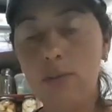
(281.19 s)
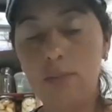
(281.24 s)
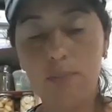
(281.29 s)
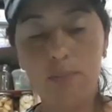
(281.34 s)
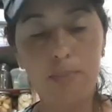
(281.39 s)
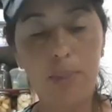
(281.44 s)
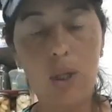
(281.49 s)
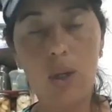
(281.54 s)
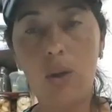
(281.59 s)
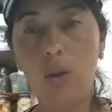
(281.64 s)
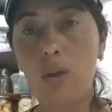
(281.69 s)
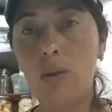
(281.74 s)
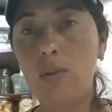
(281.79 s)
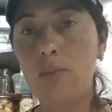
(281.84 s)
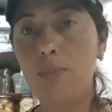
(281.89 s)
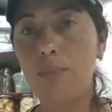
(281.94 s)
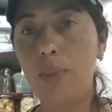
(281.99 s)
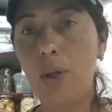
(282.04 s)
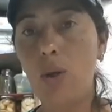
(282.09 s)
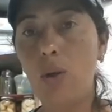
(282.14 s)
Bolo,
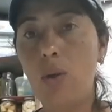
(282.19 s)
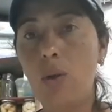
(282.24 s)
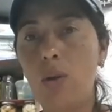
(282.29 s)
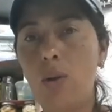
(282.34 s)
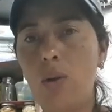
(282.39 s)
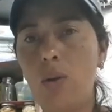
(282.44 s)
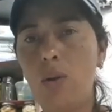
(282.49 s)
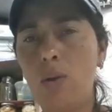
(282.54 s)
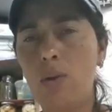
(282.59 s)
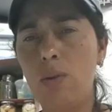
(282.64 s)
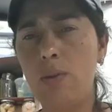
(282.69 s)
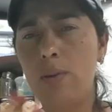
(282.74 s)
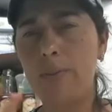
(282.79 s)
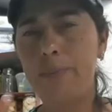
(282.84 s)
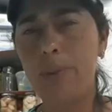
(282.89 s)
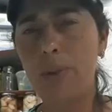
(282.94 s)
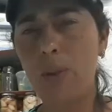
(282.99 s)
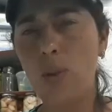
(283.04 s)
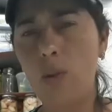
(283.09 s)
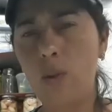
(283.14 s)
bolo,
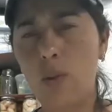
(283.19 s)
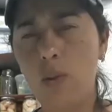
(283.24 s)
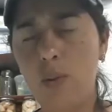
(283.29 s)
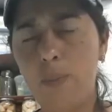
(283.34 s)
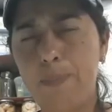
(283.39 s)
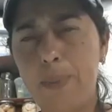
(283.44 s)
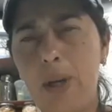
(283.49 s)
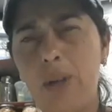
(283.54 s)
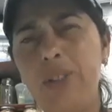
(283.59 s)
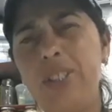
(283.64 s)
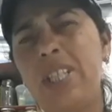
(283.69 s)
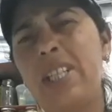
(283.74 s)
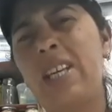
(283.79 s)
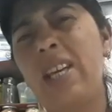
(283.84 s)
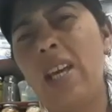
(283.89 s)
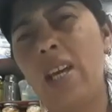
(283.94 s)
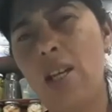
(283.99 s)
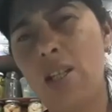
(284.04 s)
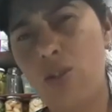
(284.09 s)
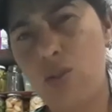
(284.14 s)
bolo, pão de
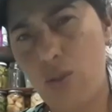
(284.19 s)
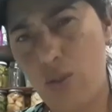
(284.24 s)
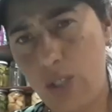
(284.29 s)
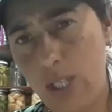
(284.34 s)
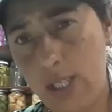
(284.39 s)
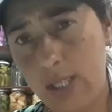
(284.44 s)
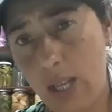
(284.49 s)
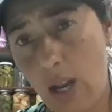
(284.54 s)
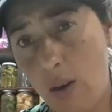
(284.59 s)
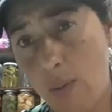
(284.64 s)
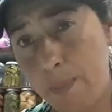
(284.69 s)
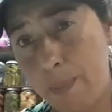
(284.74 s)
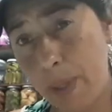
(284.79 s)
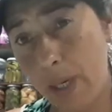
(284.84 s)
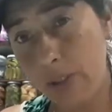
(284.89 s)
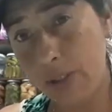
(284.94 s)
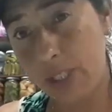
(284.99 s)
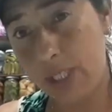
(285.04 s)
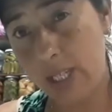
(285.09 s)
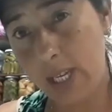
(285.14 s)
queijo, gente. É um
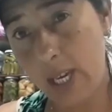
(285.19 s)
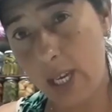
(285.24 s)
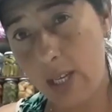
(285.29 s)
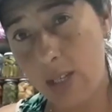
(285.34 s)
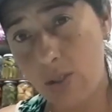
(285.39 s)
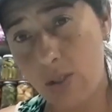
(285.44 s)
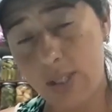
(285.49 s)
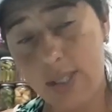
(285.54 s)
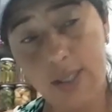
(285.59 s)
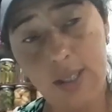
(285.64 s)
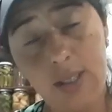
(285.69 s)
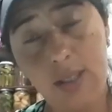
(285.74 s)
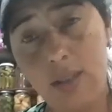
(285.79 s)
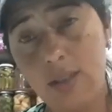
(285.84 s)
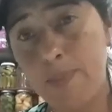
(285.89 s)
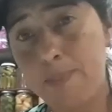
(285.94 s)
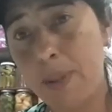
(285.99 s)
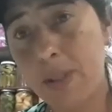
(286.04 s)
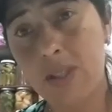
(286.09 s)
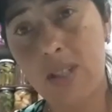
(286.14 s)
pão de queijo,
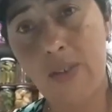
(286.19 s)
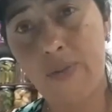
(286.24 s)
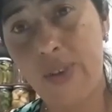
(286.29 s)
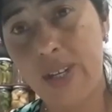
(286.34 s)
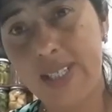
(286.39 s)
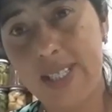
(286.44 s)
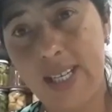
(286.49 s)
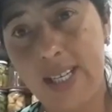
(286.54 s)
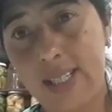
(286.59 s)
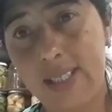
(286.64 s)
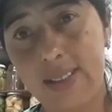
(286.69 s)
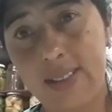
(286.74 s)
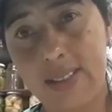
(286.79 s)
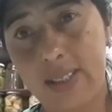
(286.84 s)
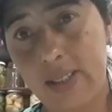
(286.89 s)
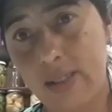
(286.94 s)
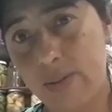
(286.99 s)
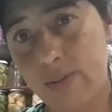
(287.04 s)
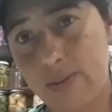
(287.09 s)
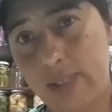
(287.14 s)
assim, pra você fazer
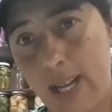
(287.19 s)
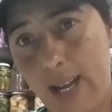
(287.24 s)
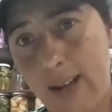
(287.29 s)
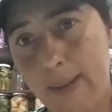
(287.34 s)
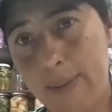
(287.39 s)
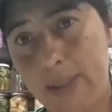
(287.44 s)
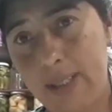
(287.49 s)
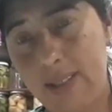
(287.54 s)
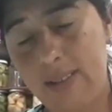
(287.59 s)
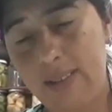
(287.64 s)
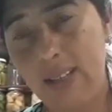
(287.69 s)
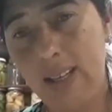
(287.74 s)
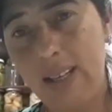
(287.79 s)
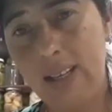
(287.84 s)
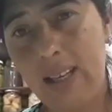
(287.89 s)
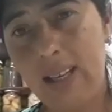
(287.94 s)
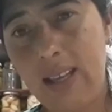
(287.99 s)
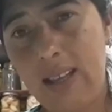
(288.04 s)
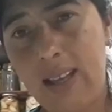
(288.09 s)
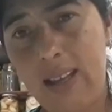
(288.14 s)
grandão, tá? Que,
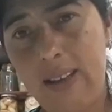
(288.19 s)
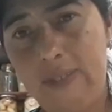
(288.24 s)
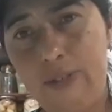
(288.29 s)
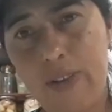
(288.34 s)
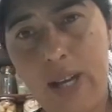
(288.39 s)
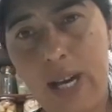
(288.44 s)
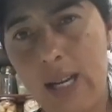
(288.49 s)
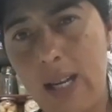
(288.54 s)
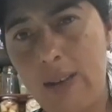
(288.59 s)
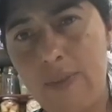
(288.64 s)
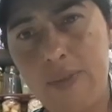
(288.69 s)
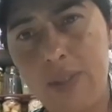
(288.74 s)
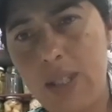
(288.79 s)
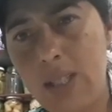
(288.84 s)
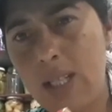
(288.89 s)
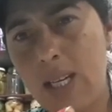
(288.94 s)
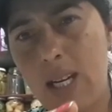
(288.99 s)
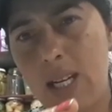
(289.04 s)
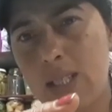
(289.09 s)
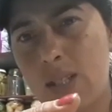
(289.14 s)
que, que ficar lavando
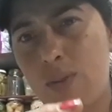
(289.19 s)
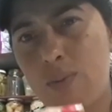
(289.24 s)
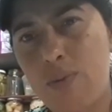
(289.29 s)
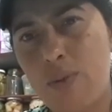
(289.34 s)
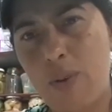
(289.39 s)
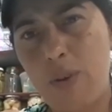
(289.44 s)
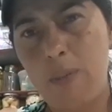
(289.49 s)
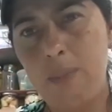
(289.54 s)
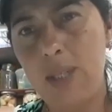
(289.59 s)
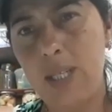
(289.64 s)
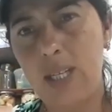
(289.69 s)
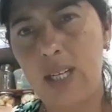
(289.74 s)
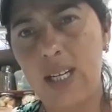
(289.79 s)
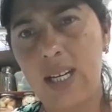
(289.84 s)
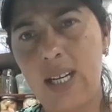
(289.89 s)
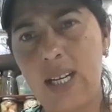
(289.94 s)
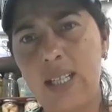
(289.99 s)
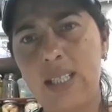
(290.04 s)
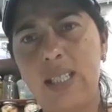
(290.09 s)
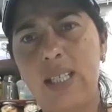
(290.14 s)
aquelas forminhas
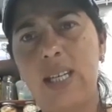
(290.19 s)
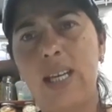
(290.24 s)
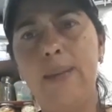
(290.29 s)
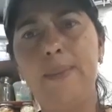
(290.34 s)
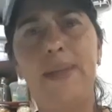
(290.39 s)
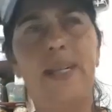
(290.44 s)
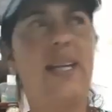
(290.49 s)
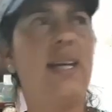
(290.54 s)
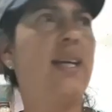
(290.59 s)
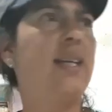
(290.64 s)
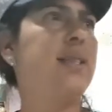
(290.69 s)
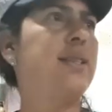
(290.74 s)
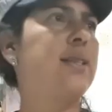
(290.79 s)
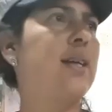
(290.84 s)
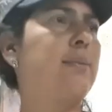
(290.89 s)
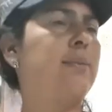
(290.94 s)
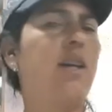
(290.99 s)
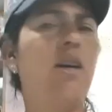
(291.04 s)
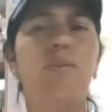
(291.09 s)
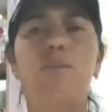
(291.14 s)
lá, ninguém merece.
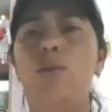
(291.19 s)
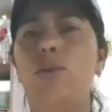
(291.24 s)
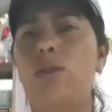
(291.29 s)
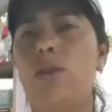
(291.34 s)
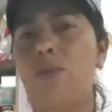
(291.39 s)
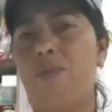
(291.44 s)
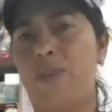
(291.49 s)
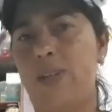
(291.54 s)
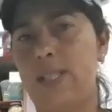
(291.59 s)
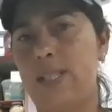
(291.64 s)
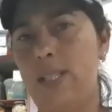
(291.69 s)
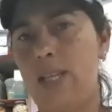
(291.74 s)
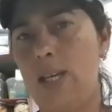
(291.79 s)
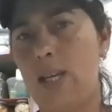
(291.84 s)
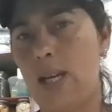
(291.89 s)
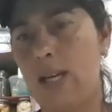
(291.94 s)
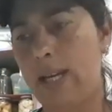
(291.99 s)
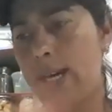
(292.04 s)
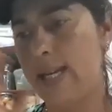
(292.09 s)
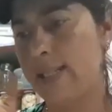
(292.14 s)
Tem muito o que fazer,
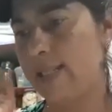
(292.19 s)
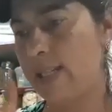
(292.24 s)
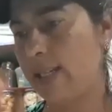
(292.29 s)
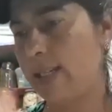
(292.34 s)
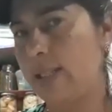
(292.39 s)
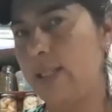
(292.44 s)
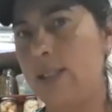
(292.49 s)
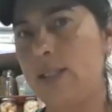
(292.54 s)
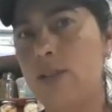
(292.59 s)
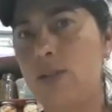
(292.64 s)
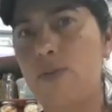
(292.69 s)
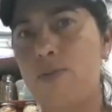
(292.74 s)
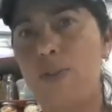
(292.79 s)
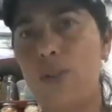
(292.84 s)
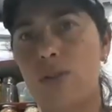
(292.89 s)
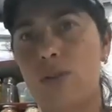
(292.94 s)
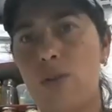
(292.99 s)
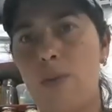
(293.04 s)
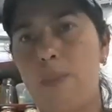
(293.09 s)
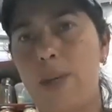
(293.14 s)
a casa é grande, os
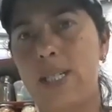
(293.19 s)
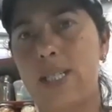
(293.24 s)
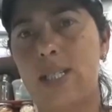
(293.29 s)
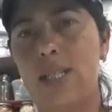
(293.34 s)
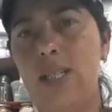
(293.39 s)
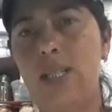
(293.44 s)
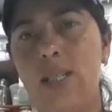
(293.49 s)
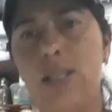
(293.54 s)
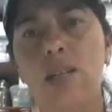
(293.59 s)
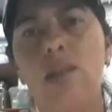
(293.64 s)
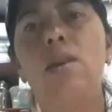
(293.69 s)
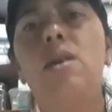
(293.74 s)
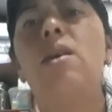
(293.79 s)
filhos são bastante.